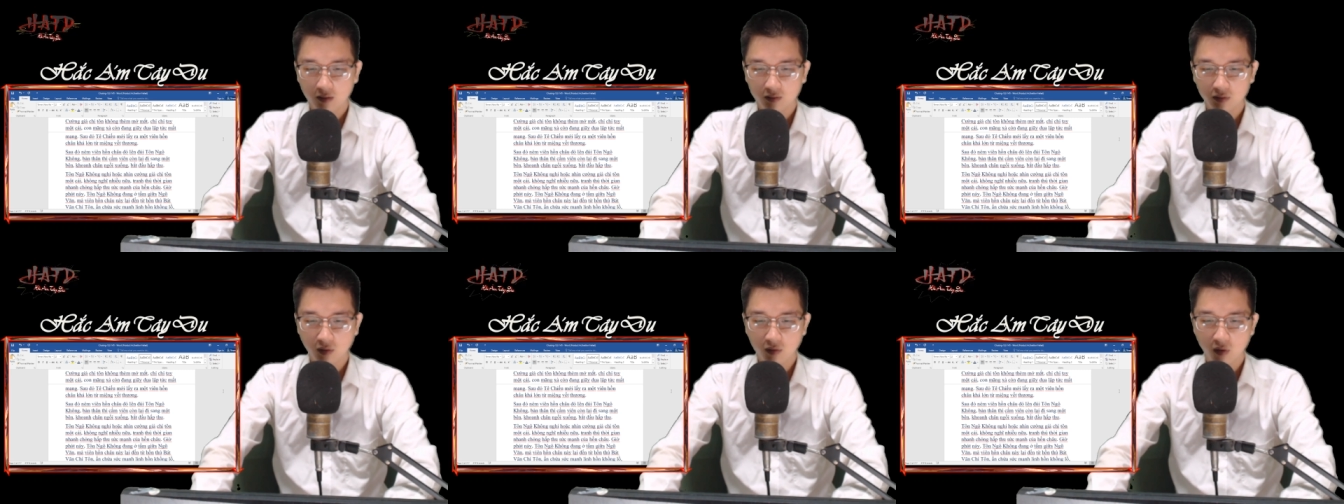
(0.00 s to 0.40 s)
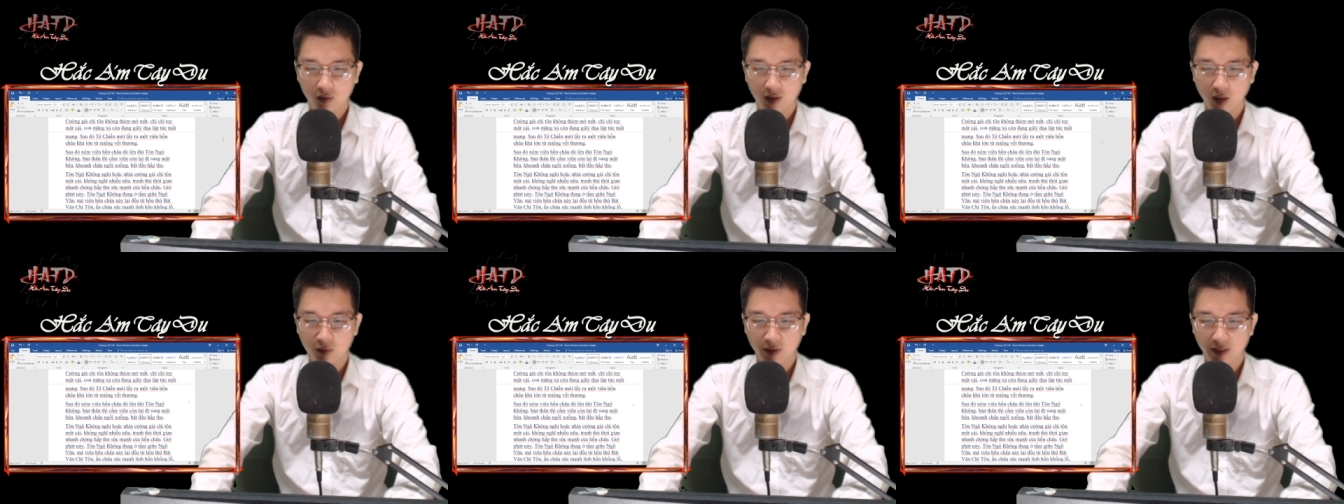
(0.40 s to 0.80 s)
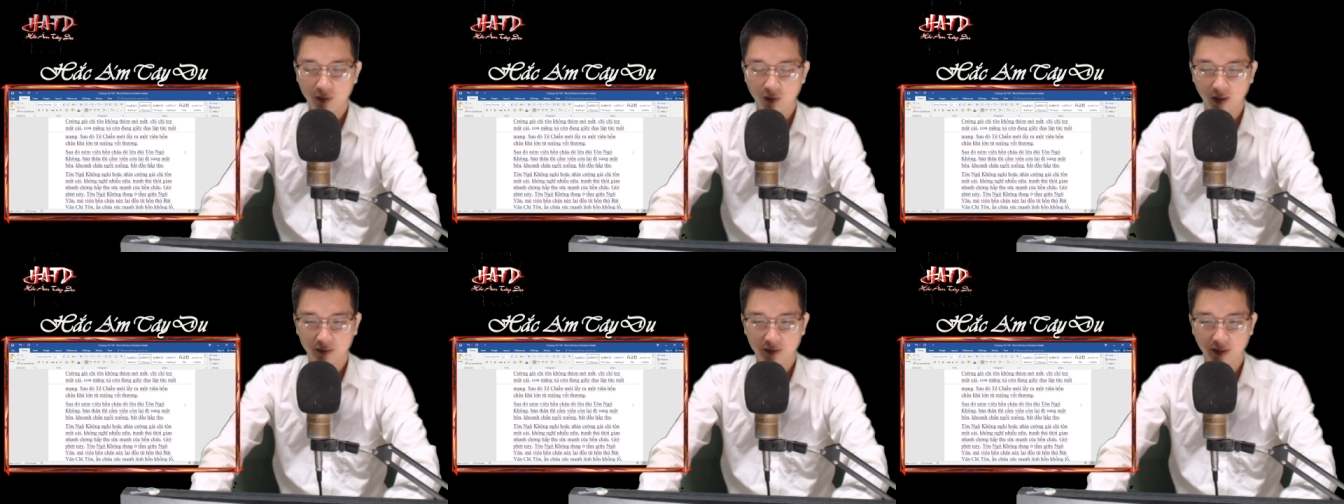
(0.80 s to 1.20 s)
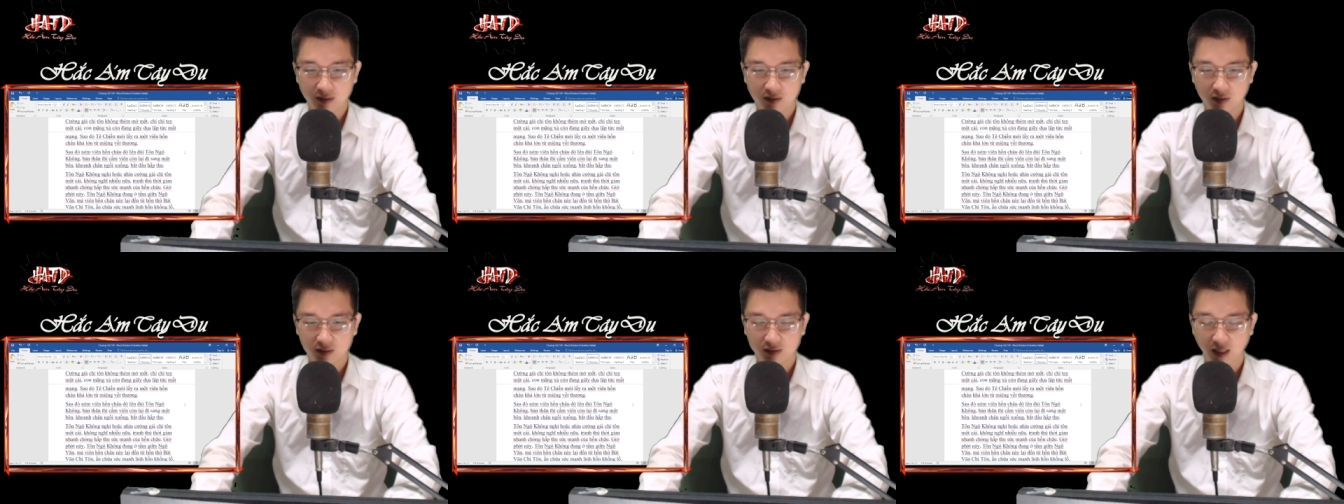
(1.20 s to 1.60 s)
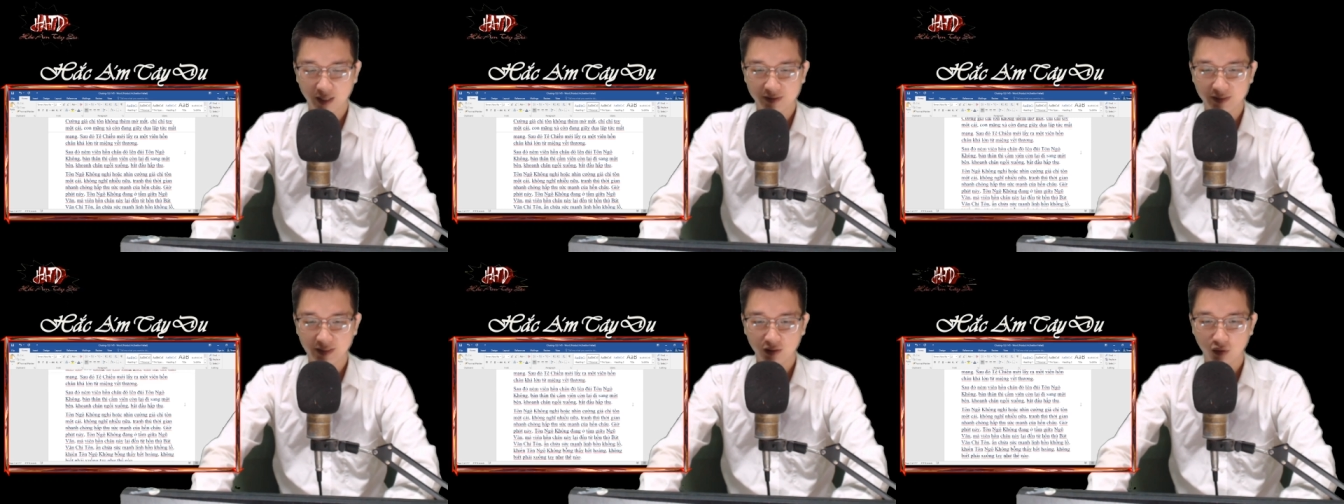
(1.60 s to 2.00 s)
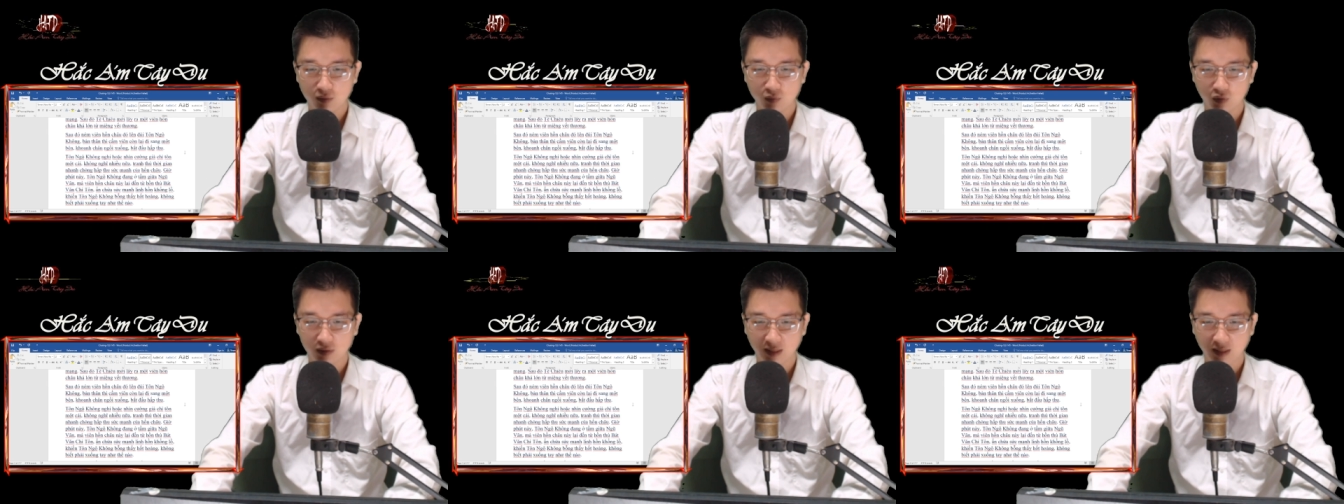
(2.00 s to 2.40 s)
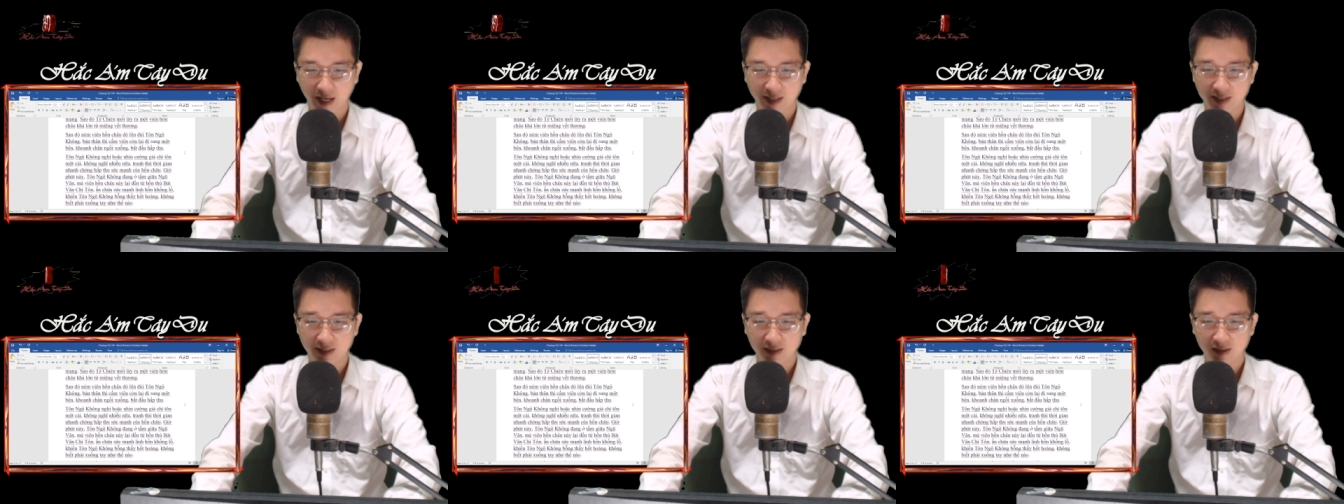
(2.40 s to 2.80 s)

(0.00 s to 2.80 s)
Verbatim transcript: Tôn Ngộ Không nghi hoặc nhìn cường giả trí tôn một cái